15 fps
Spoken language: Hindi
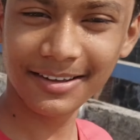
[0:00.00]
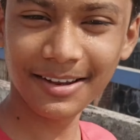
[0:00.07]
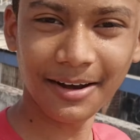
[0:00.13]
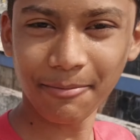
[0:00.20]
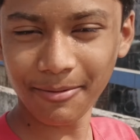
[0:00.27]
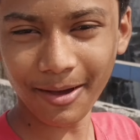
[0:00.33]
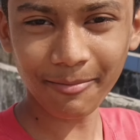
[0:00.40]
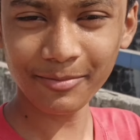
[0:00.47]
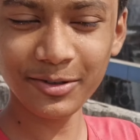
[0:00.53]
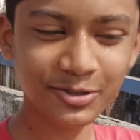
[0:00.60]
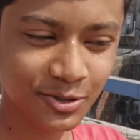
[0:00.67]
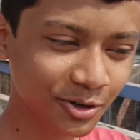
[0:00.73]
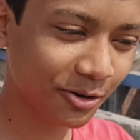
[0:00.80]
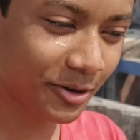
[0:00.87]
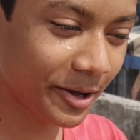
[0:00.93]
कृपया अपने
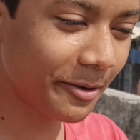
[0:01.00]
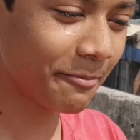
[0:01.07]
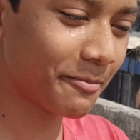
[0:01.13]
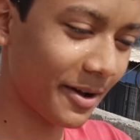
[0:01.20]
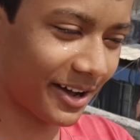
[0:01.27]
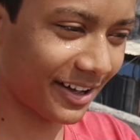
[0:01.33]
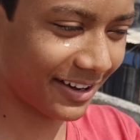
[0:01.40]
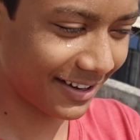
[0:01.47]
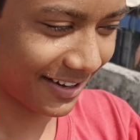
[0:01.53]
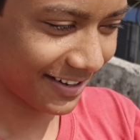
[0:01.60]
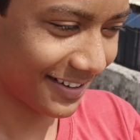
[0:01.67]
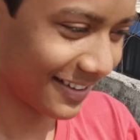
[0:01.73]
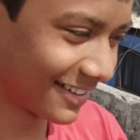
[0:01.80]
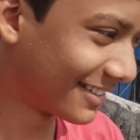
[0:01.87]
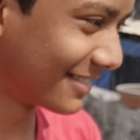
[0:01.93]
जोखिम पे करें
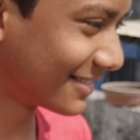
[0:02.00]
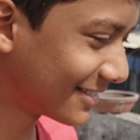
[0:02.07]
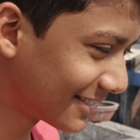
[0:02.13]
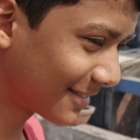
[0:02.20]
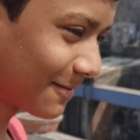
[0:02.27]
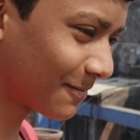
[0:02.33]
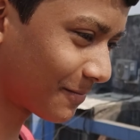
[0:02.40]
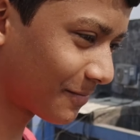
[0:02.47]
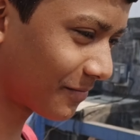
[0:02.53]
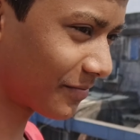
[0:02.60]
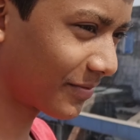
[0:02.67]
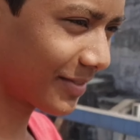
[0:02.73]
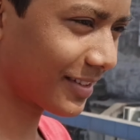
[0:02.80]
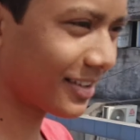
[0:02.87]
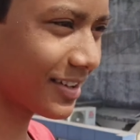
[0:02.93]

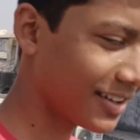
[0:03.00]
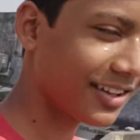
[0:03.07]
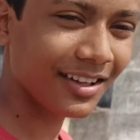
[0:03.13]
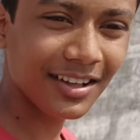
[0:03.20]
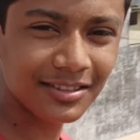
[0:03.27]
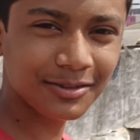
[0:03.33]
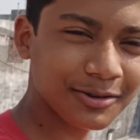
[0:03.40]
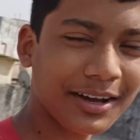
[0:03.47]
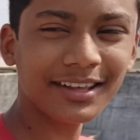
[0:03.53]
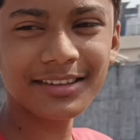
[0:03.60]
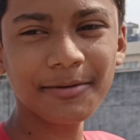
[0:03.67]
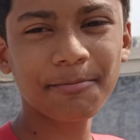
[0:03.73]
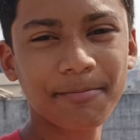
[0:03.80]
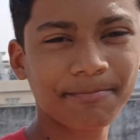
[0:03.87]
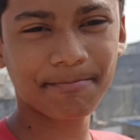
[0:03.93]
तो गाइज ये